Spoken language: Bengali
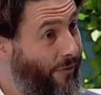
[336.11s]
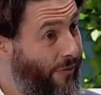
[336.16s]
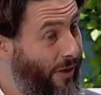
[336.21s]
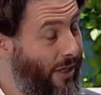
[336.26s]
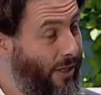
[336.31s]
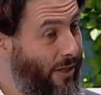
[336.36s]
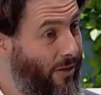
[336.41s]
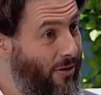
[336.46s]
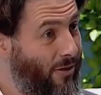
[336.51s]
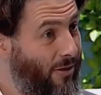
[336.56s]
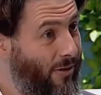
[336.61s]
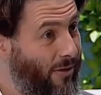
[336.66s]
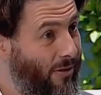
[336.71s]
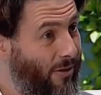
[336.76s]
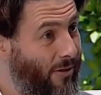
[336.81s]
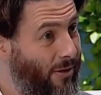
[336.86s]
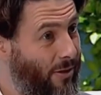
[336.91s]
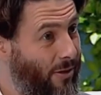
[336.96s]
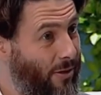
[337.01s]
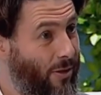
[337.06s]
ছেলে বা
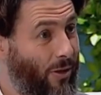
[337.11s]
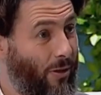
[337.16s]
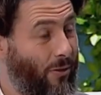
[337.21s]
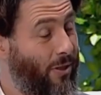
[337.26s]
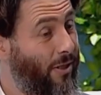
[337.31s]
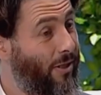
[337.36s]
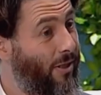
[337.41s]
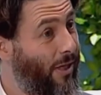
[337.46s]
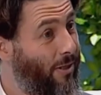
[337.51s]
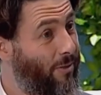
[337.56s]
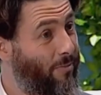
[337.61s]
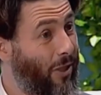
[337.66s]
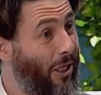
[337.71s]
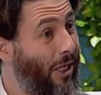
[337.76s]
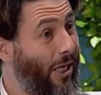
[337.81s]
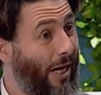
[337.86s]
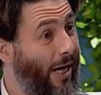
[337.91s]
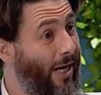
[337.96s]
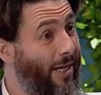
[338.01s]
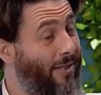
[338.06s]
মেয়ে প্রাপ্তবয়স্ক
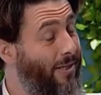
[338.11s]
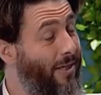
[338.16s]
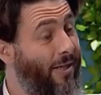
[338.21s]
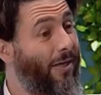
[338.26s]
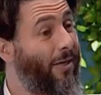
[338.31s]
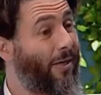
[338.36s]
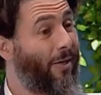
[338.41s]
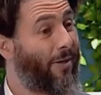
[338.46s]
হচ্ছে ১৮